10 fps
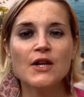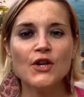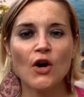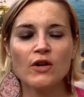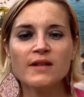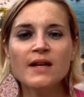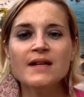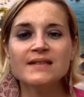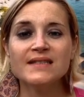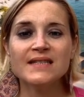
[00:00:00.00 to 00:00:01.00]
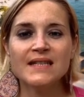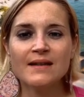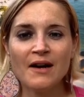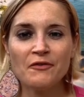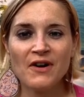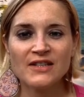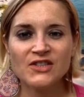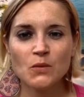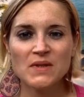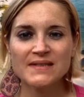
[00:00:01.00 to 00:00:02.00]
nord si
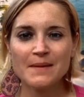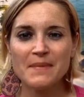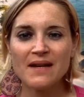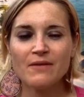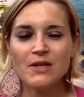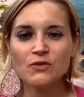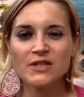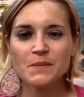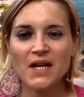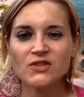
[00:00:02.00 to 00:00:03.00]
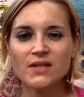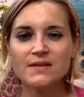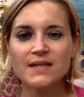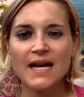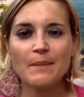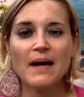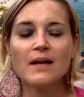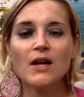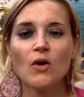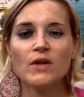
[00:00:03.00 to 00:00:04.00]
affaccia questa meravigliosa spiaggia che si chiama
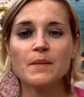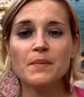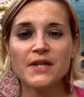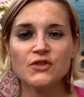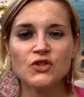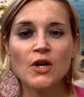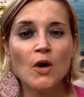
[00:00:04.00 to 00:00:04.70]
Lonely Beach,